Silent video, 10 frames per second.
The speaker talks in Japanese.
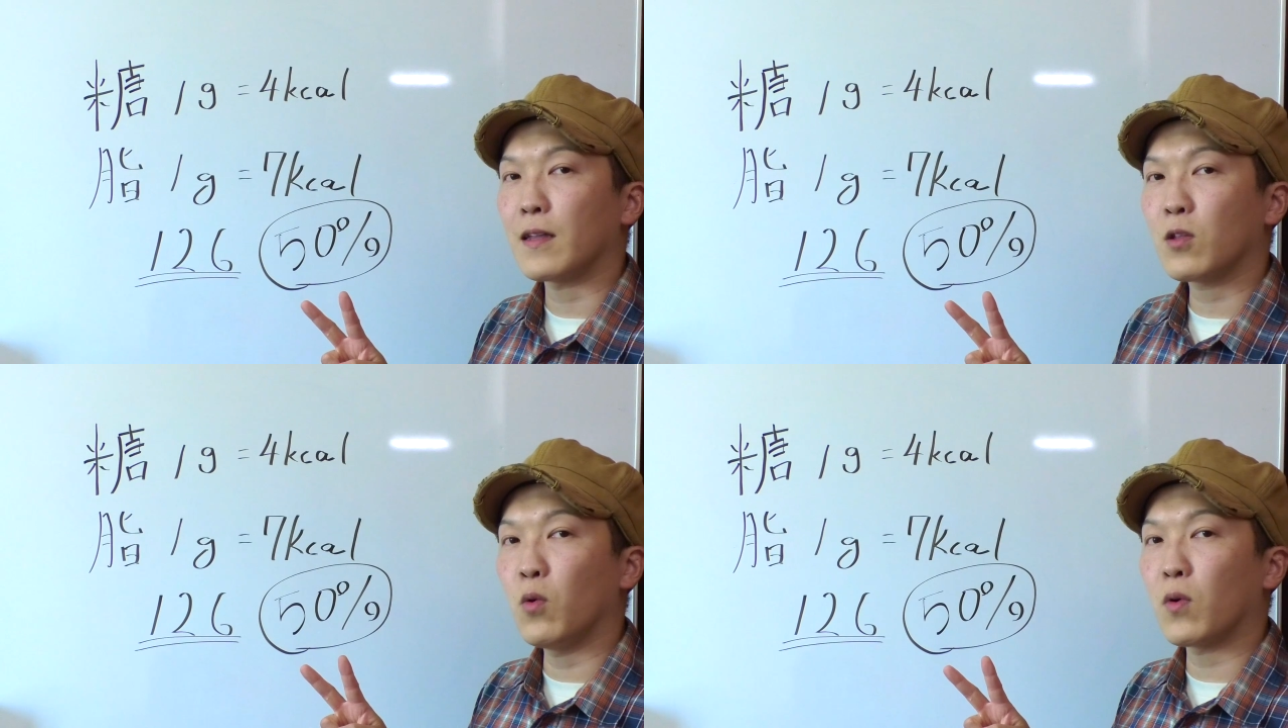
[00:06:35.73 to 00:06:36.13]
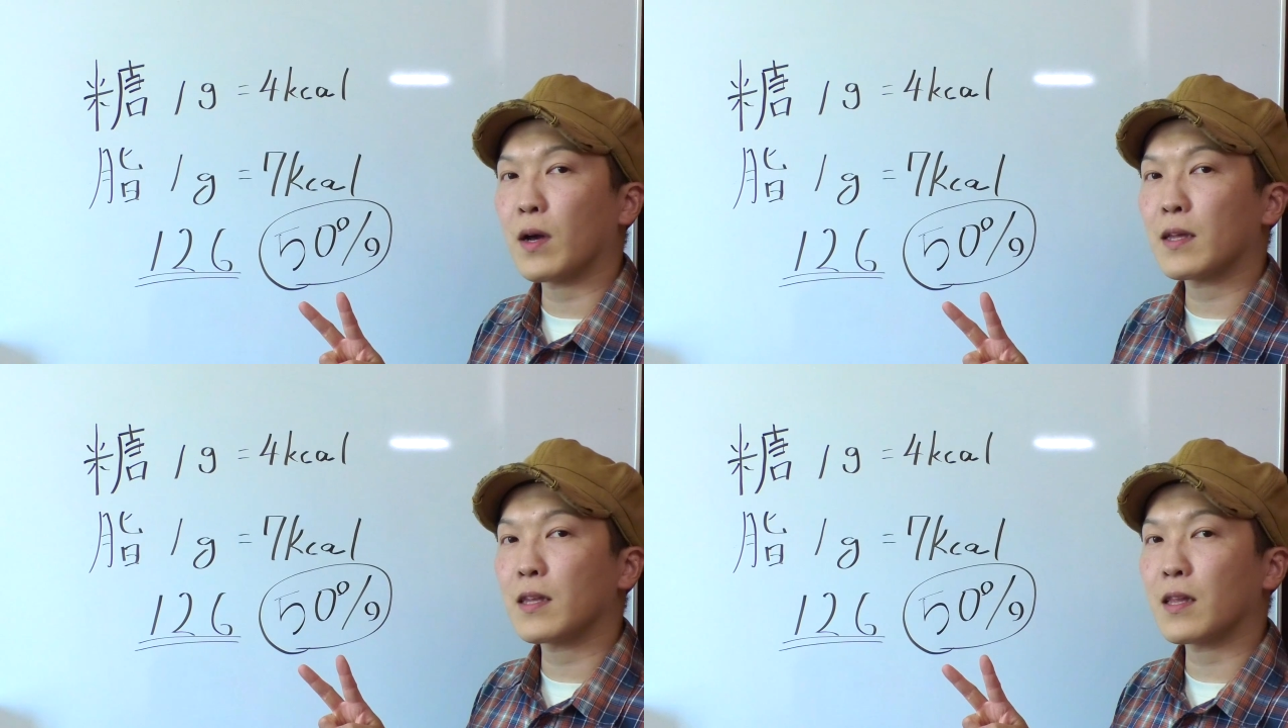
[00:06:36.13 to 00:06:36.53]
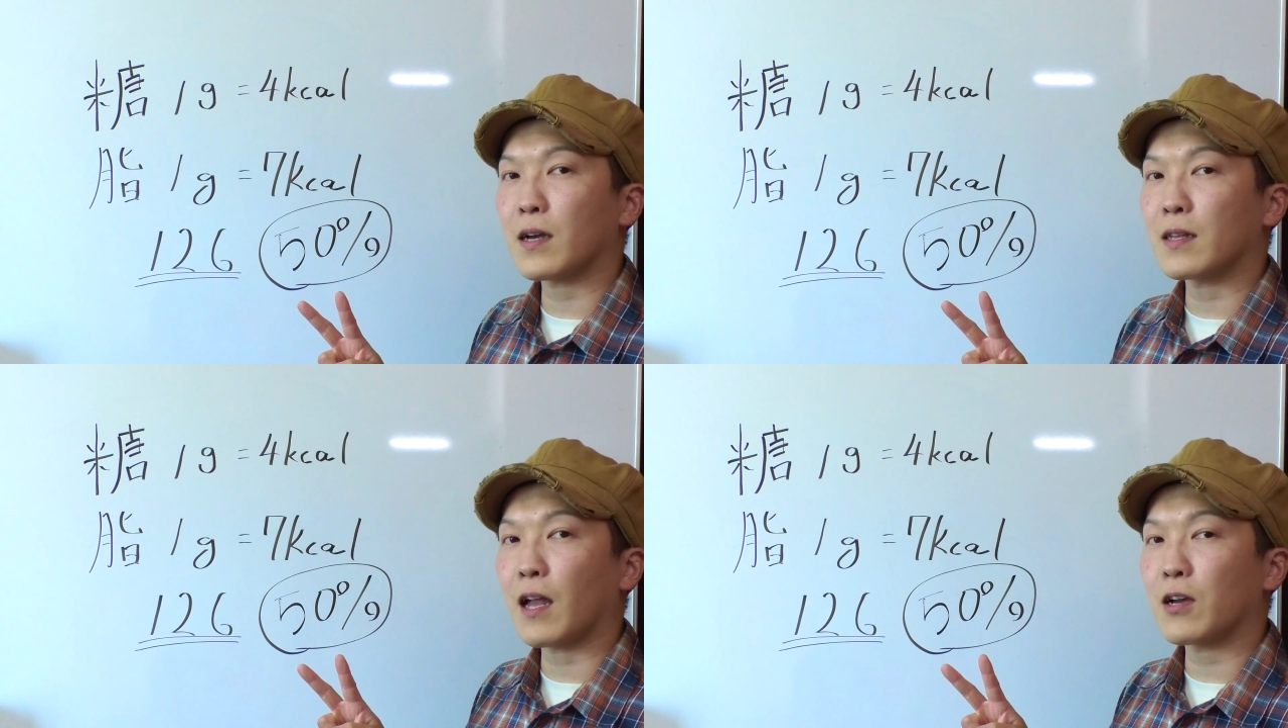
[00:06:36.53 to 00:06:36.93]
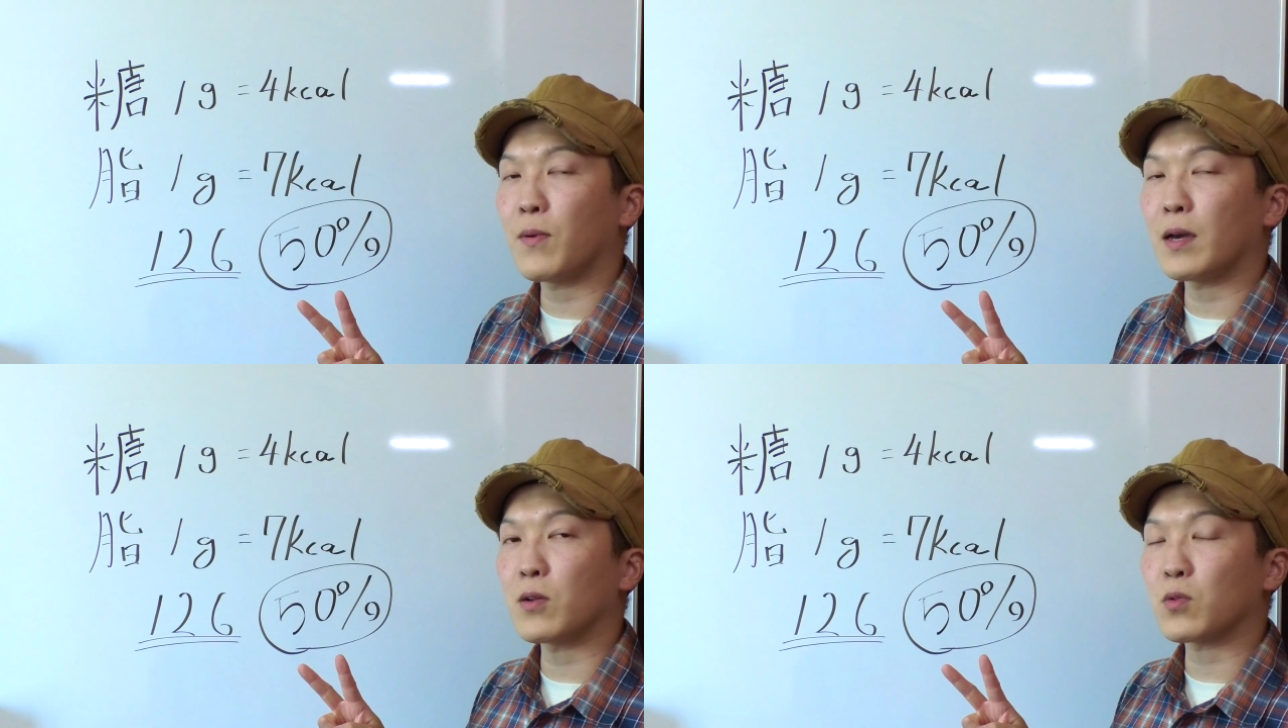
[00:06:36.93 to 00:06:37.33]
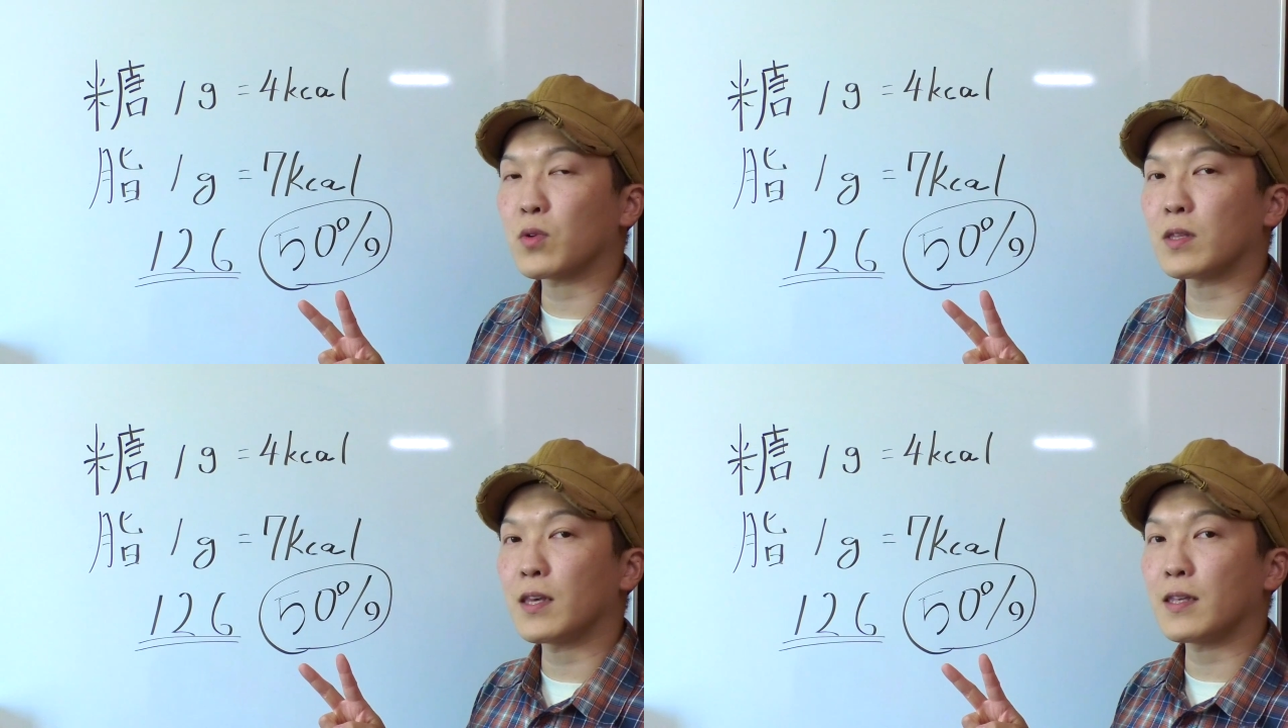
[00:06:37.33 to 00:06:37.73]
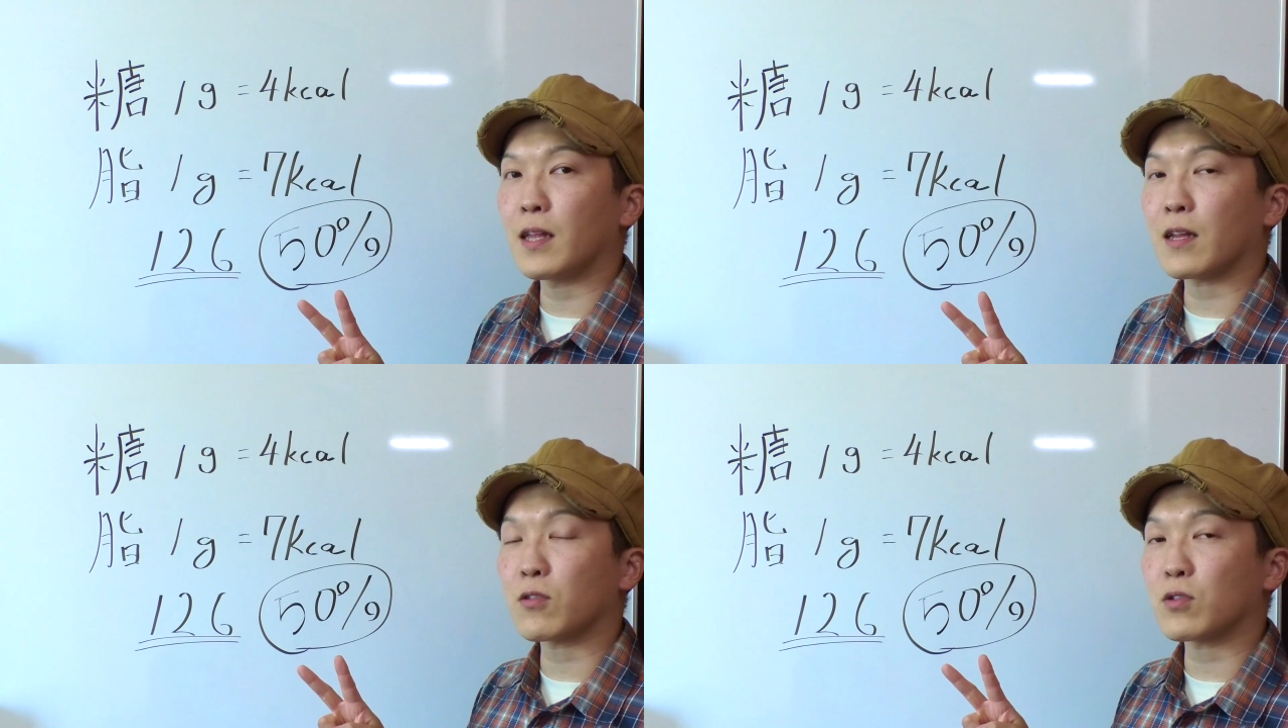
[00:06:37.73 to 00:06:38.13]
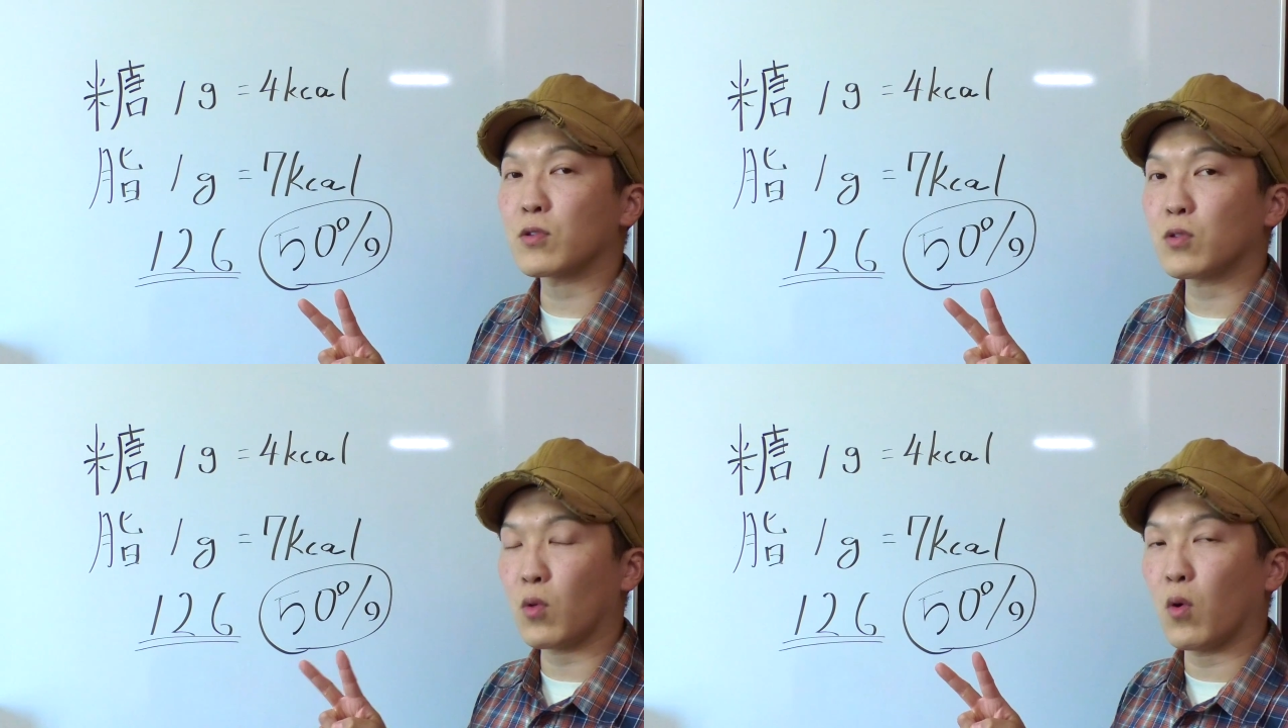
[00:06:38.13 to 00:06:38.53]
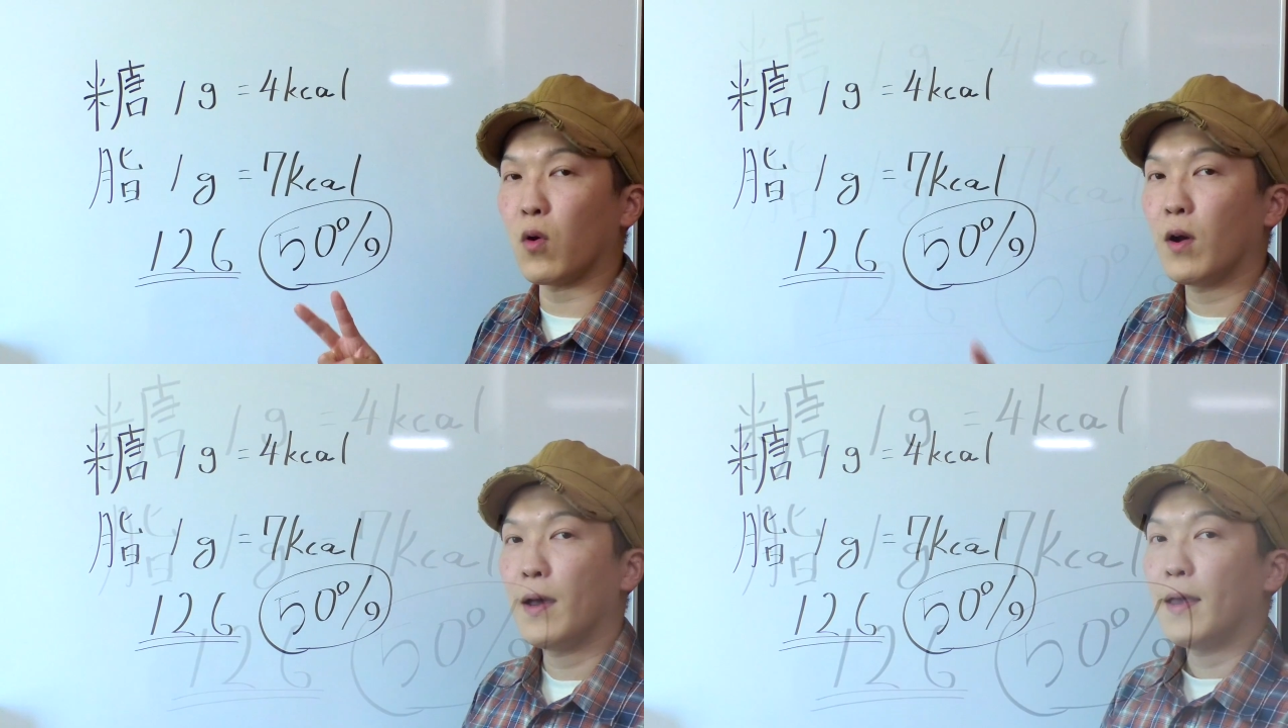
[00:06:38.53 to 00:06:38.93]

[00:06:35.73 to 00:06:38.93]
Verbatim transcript: 糖を体の中に蓄えることができてたとすると、